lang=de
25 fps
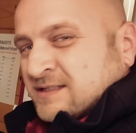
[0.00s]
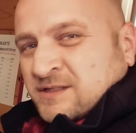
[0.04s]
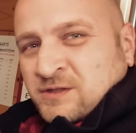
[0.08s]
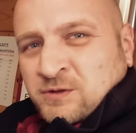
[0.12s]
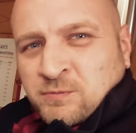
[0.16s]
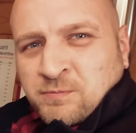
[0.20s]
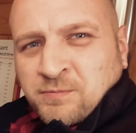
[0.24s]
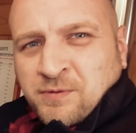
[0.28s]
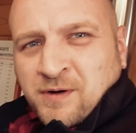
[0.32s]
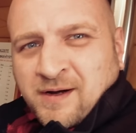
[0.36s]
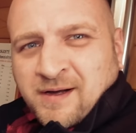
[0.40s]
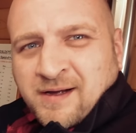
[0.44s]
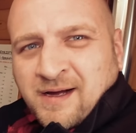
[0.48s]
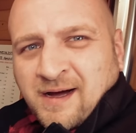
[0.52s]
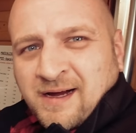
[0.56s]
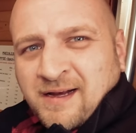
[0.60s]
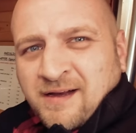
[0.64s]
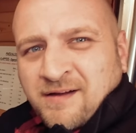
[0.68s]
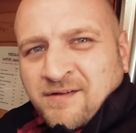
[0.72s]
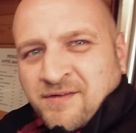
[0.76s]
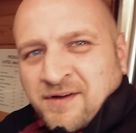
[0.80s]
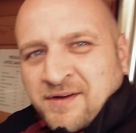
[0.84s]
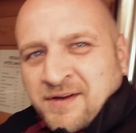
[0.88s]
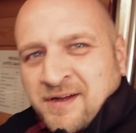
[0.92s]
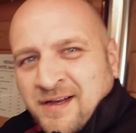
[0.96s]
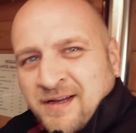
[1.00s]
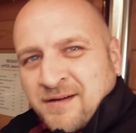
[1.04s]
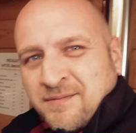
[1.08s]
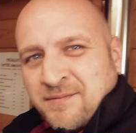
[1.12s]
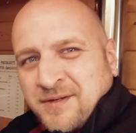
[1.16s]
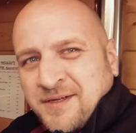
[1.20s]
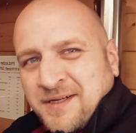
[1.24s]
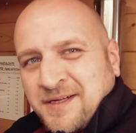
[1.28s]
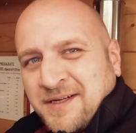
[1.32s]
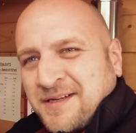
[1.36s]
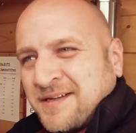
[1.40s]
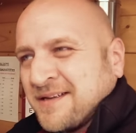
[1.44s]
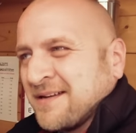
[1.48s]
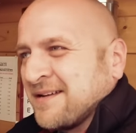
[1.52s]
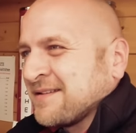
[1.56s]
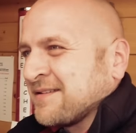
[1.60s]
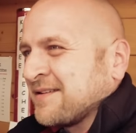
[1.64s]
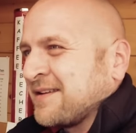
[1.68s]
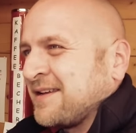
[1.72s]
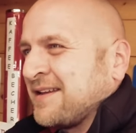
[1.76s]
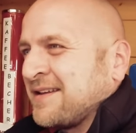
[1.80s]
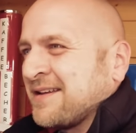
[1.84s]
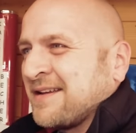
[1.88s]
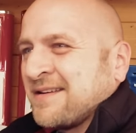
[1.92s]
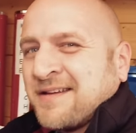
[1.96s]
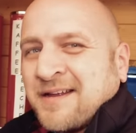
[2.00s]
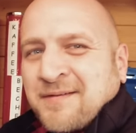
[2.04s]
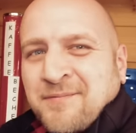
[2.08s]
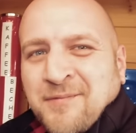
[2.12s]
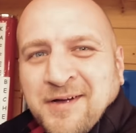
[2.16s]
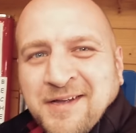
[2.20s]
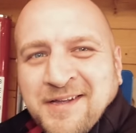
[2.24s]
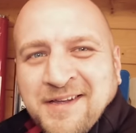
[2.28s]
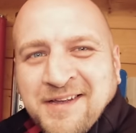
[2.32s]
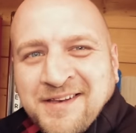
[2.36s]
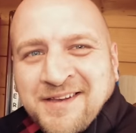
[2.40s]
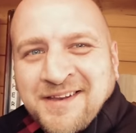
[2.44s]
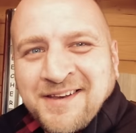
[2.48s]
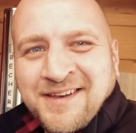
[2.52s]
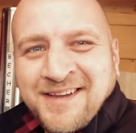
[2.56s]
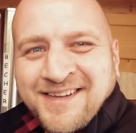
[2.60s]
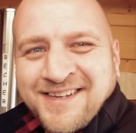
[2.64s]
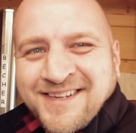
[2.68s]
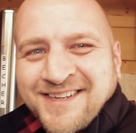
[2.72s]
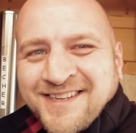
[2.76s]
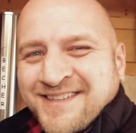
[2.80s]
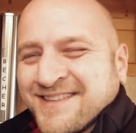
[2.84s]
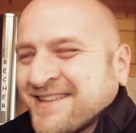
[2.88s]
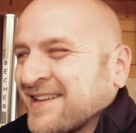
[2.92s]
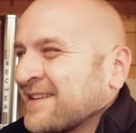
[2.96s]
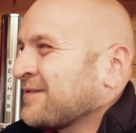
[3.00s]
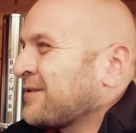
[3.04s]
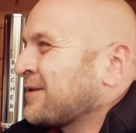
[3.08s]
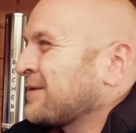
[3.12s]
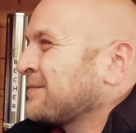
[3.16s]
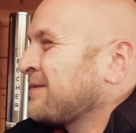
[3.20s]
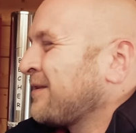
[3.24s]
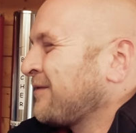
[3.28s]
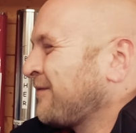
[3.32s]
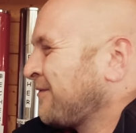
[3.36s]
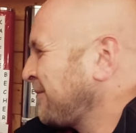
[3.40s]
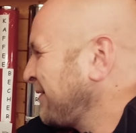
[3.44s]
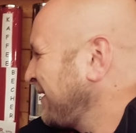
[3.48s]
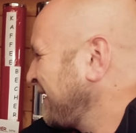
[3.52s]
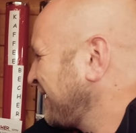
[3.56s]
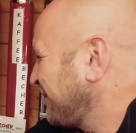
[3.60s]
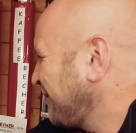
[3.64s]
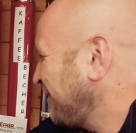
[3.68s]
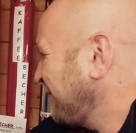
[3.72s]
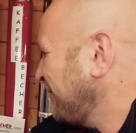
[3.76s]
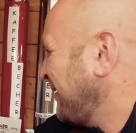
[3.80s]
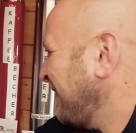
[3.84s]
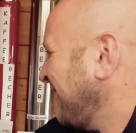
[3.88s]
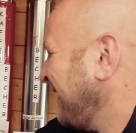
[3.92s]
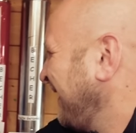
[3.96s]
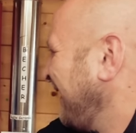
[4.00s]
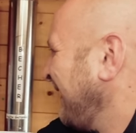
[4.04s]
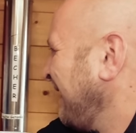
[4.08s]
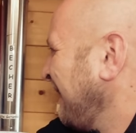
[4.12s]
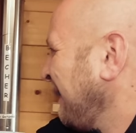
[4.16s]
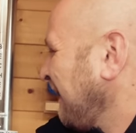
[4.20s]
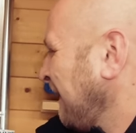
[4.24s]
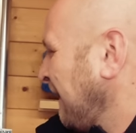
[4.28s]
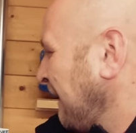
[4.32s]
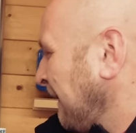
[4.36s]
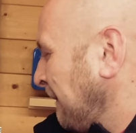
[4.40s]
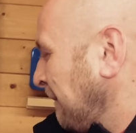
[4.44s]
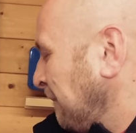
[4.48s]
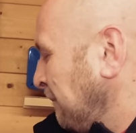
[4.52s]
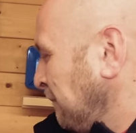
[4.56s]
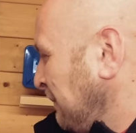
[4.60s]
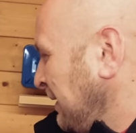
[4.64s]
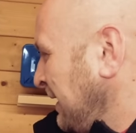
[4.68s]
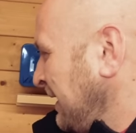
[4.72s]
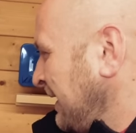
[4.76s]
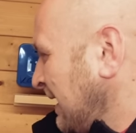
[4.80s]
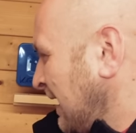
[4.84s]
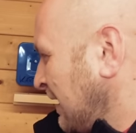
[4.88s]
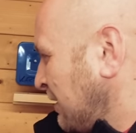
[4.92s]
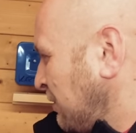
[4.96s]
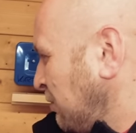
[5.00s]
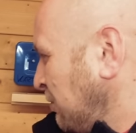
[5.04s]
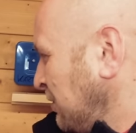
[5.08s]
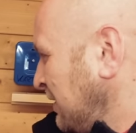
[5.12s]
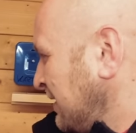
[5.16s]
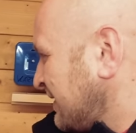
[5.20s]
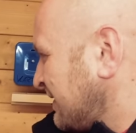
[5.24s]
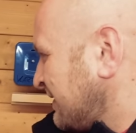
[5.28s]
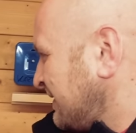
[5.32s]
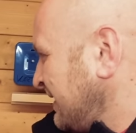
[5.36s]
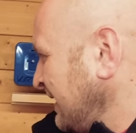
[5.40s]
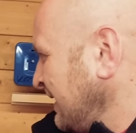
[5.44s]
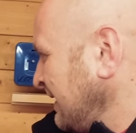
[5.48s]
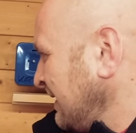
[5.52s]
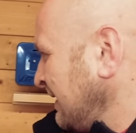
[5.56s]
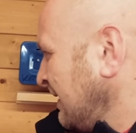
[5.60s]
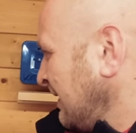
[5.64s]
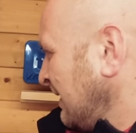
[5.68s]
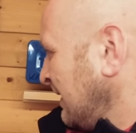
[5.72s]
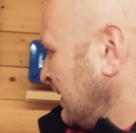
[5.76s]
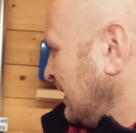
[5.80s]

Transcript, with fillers: super geile Vanillemilch. Also jeder, der mal hier in der Nähe ist, der sollte mal vorbeikommen mega cooles Ding.